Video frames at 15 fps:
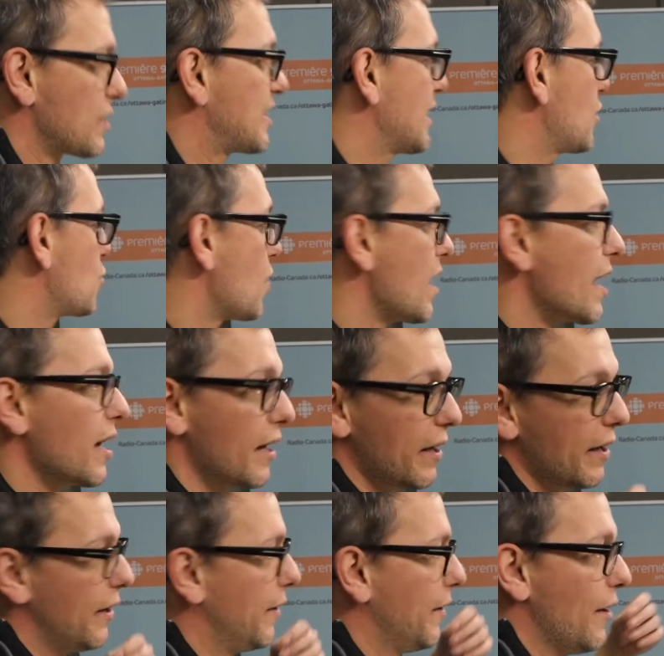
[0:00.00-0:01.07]
C'est quoi
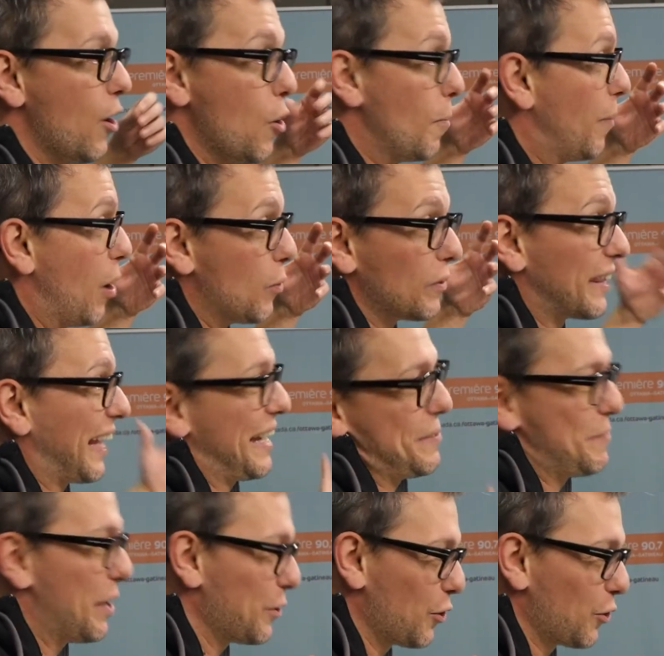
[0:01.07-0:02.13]
euh, euh, un bon
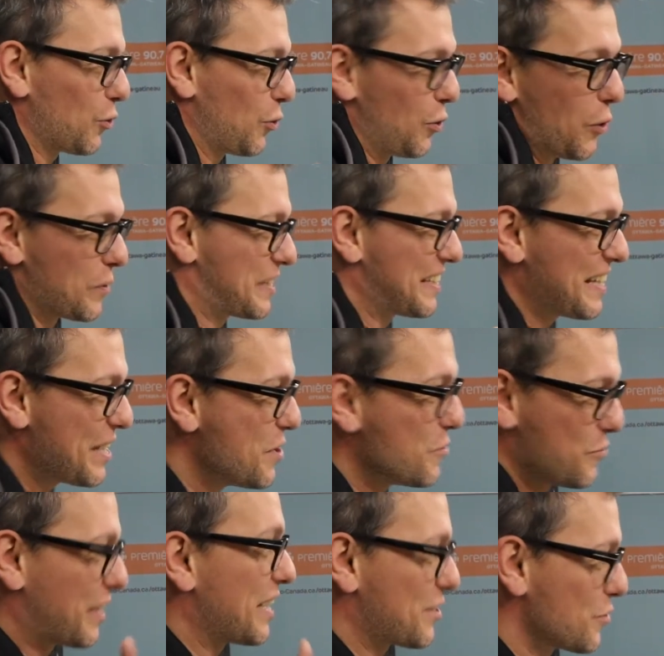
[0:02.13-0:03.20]
traitement d'orthodontie
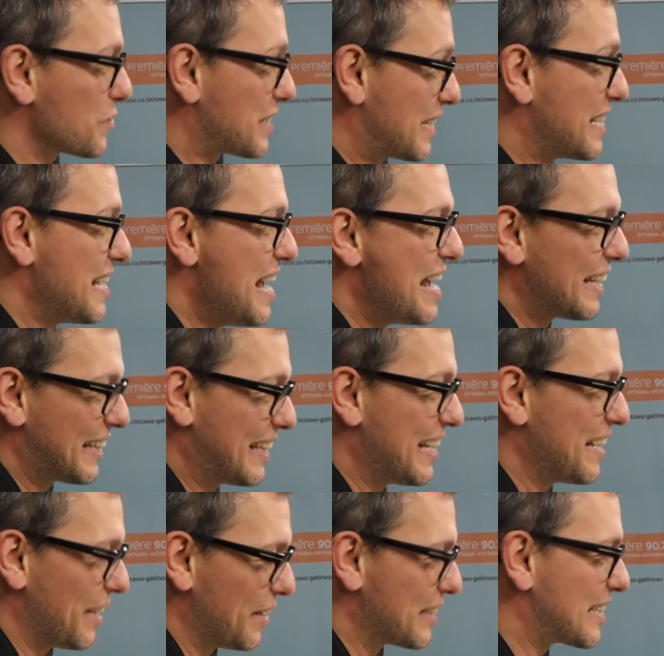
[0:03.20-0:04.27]
ou quelque chose qui,
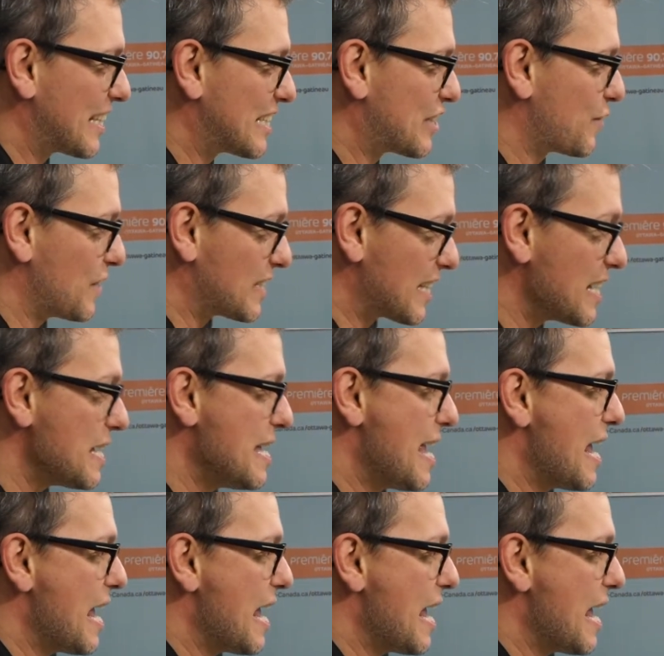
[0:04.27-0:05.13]
qui est satisfaisant?